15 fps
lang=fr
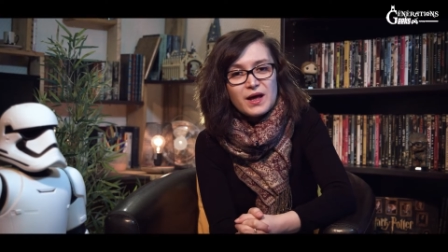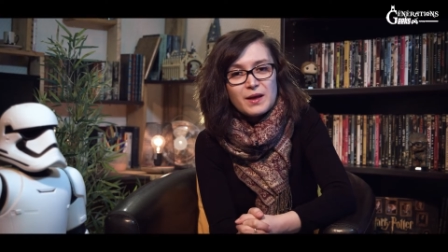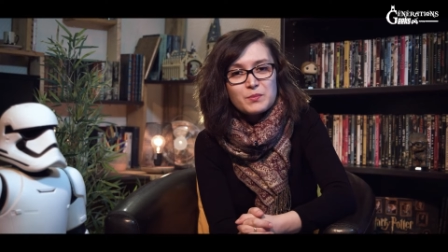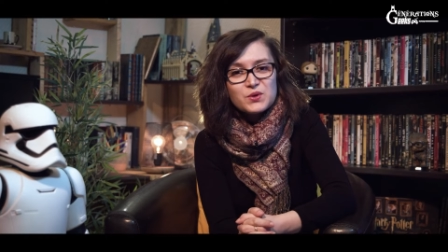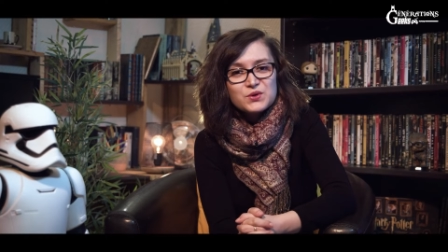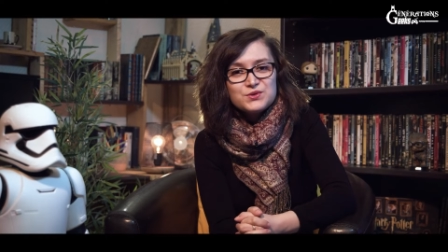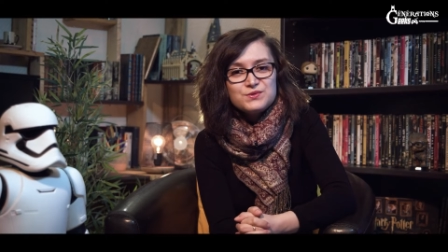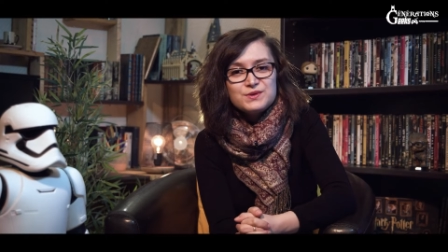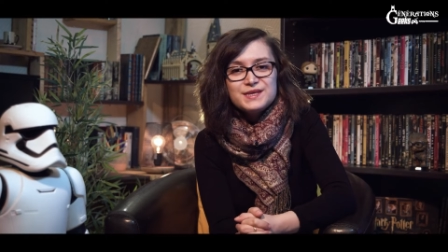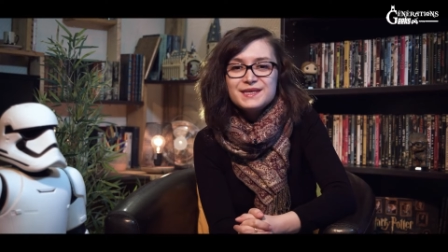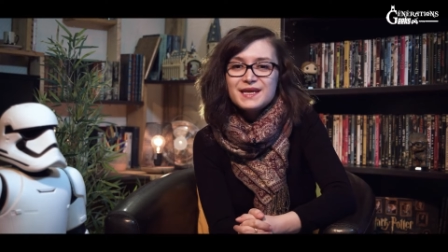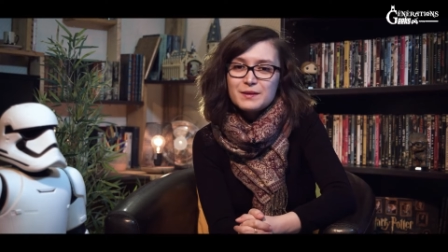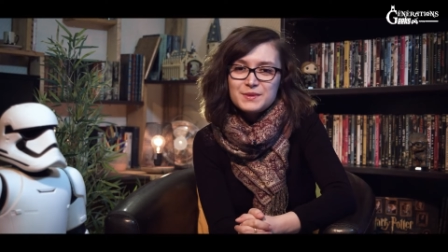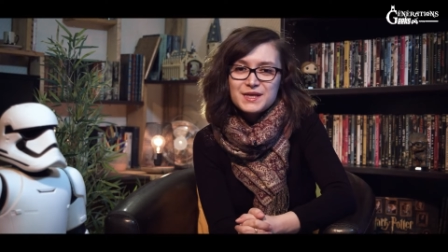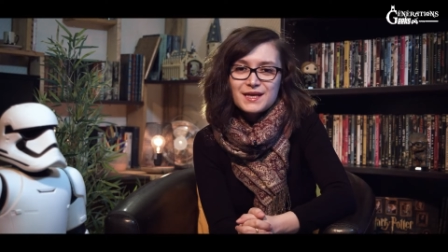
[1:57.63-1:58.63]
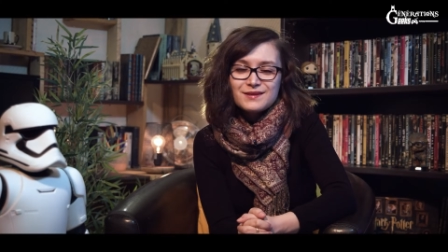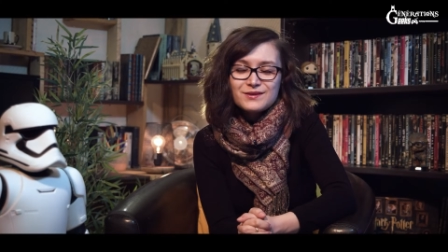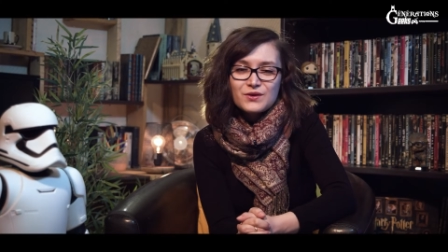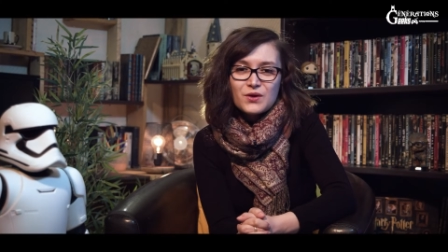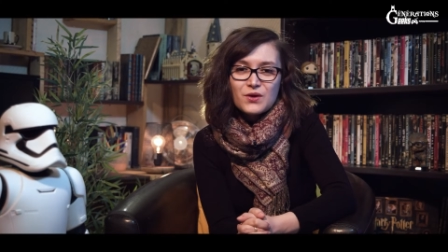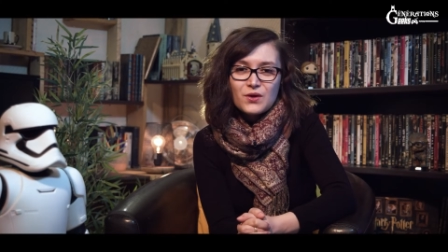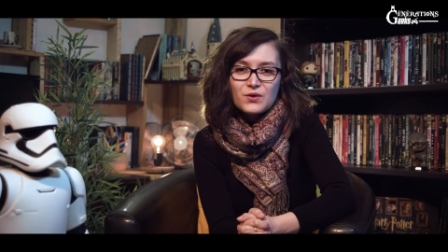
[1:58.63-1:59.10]
a produit
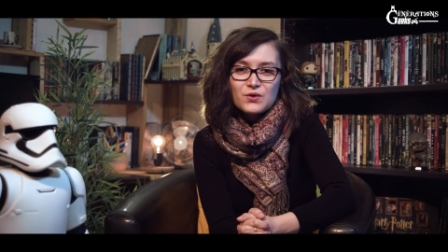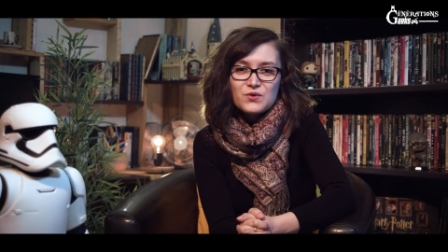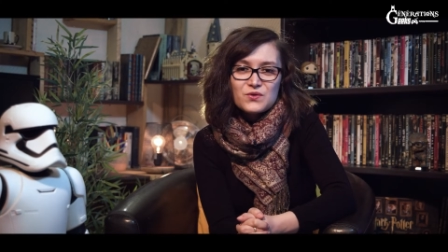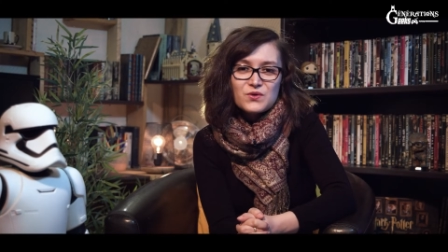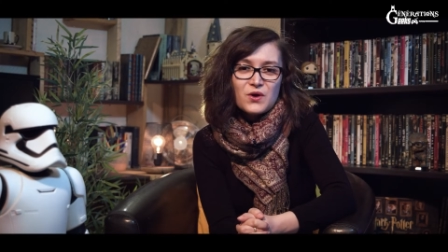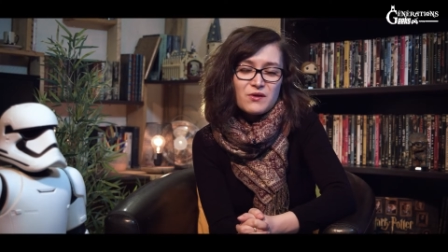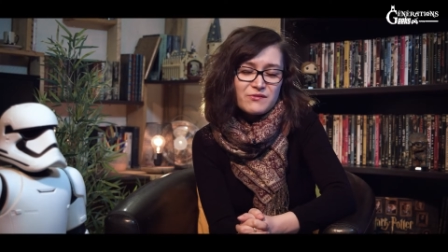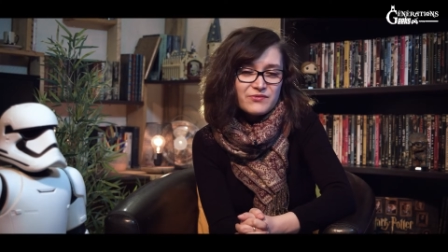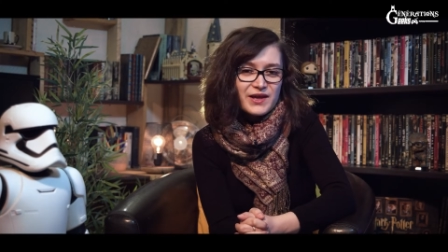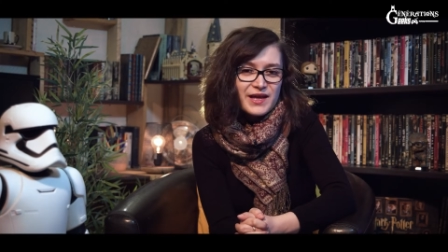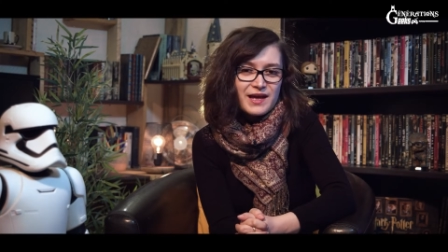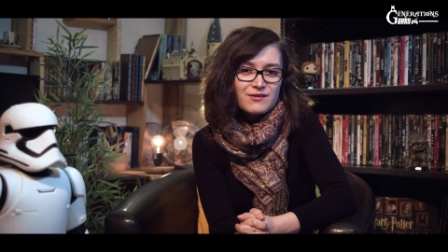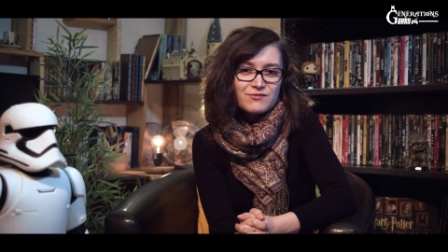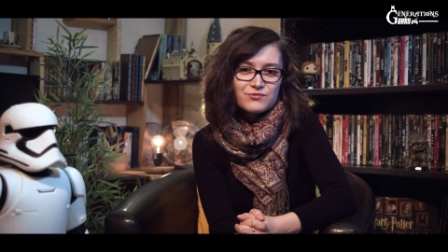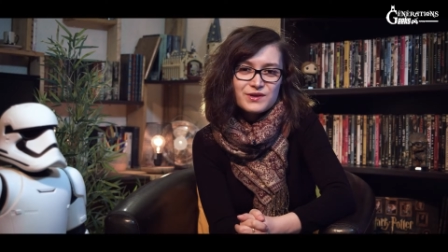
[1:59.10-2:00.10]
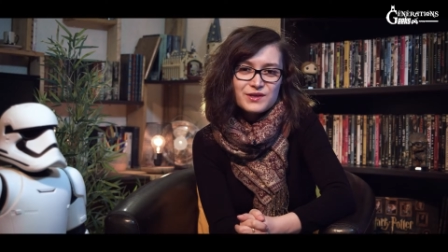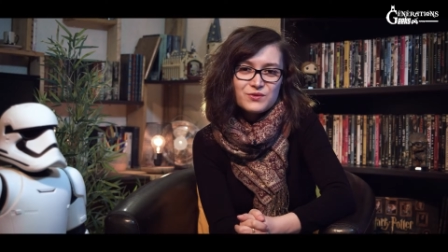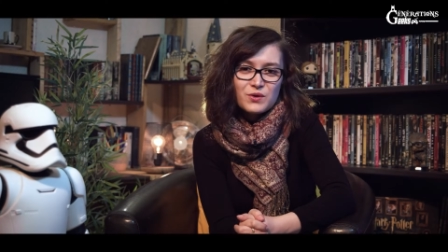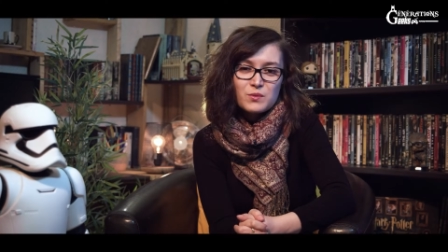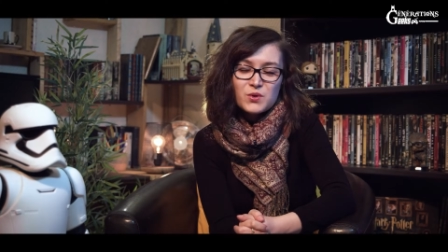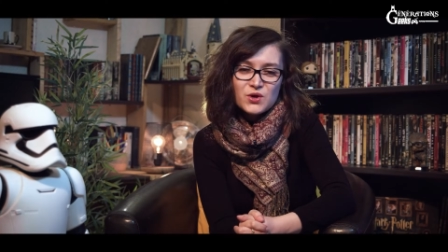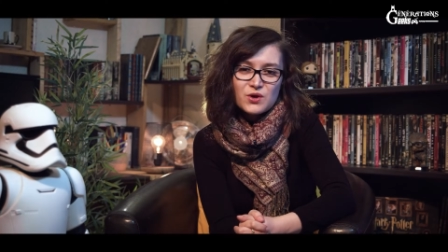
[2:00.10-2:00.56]
Terminator, le grand frère avoué de
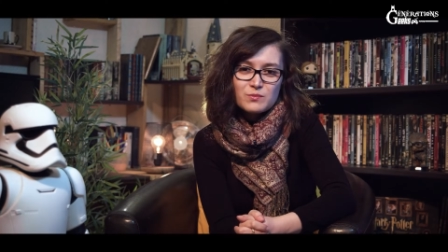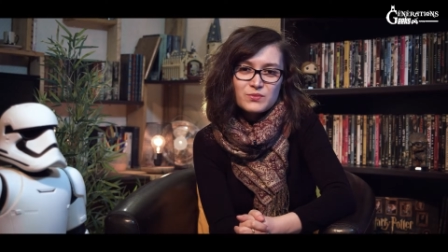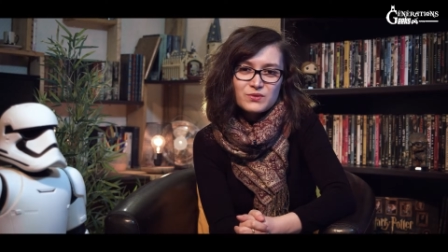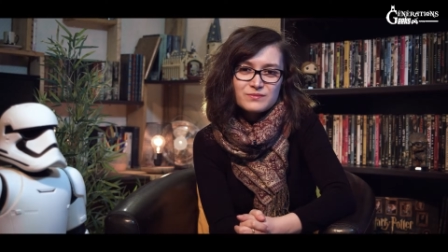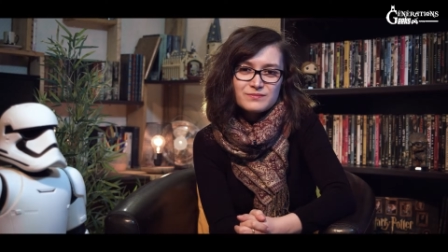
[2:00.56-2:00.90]
Robocop.